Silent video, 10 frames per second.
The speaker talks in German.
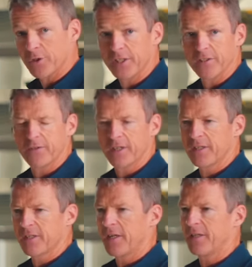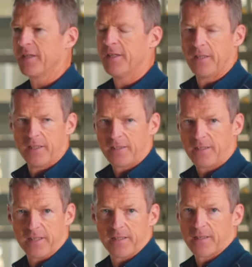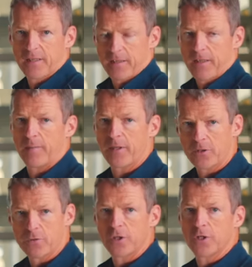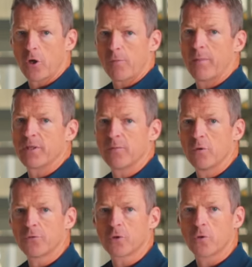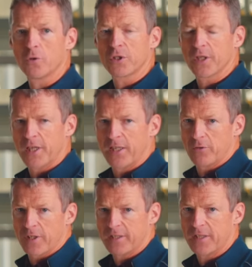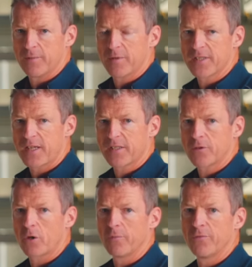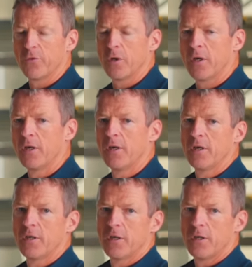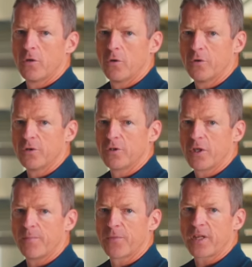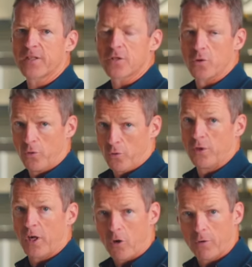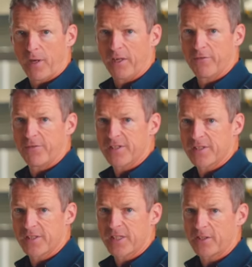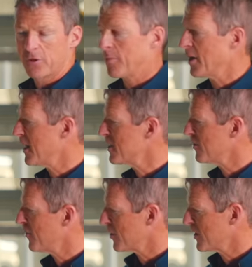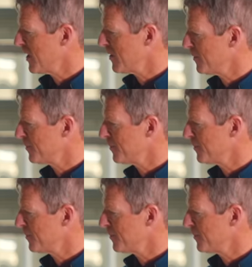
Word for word: montiert werden kann. Dann kann man natürlich nochmal mit dem Luftdruck runtergehen und hat eben in Sachen Komfort und ähm, Traktion und auch Pannenfestigkeit nochmal leichte Vorteile.